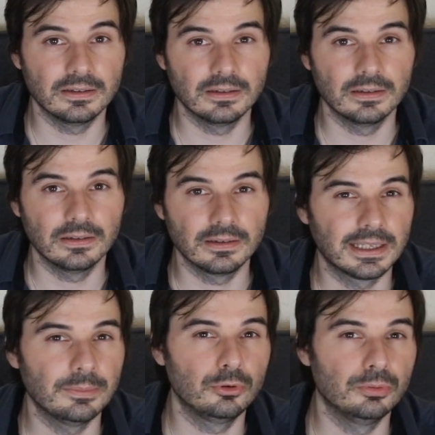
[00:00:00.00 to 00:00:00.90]
euh,
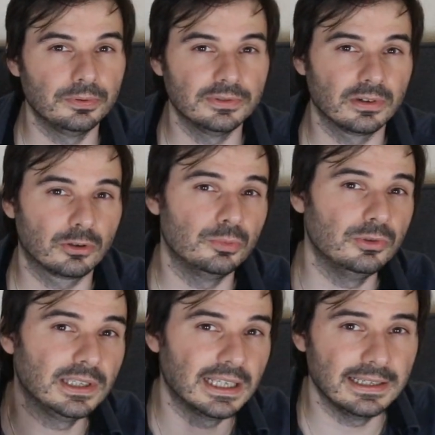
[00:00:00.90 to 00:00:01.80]
qui est beaucoup plus en
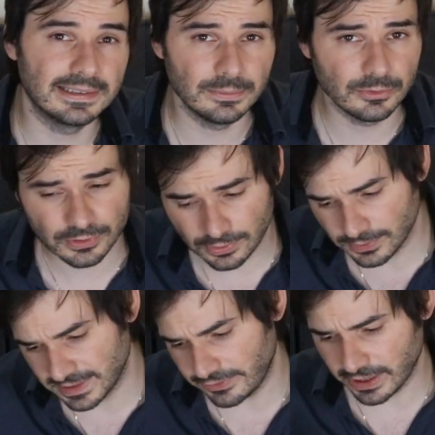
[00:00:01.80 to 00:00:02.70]
communiquer les
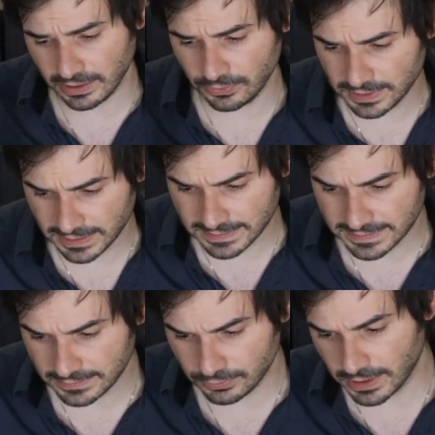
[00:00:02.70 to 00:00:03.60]
émotions, savoir raconter
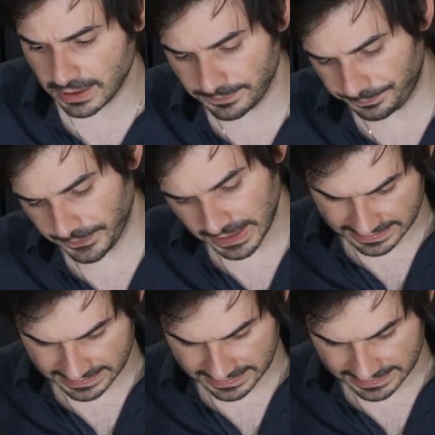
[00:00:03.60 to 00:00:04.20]
des histoires,